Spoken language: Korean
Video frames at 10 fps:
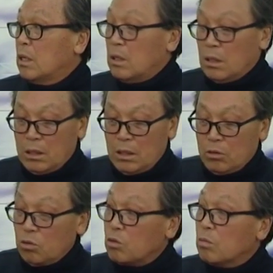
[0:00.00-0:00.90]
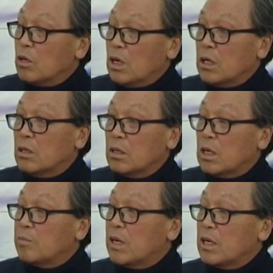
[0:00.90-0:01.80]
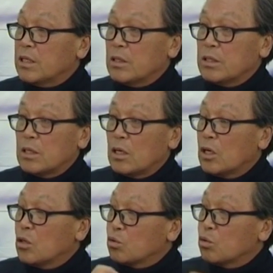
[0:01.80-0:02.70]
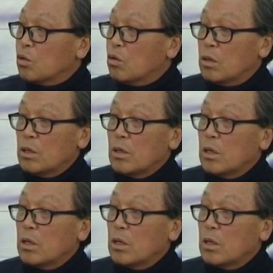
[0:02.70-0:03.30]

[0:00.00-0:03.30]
음, 네. 그러니까 조선 하늘을 말할 때 어떤가 수소를